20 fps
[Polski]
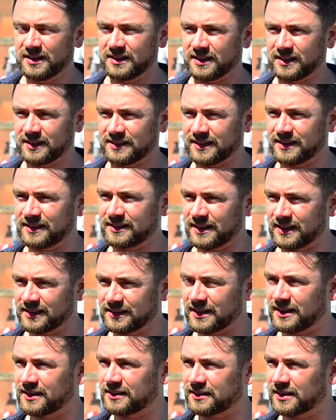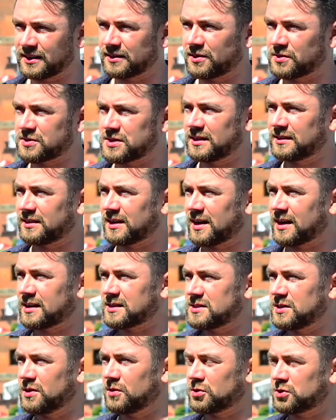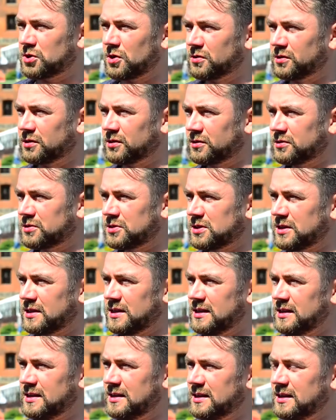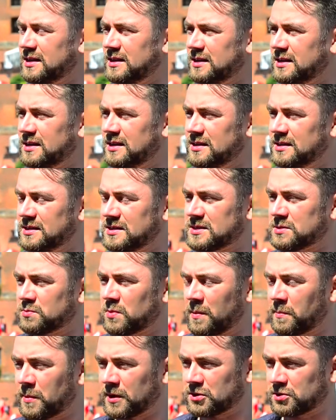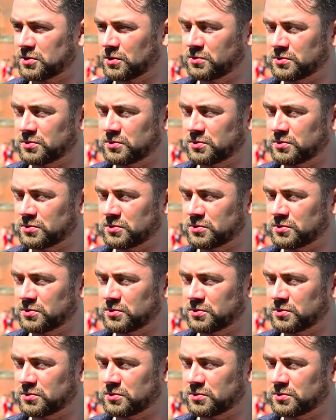te, te, ten, ten, ten rodzaj interakcji osiągnąć i, i, i złapać to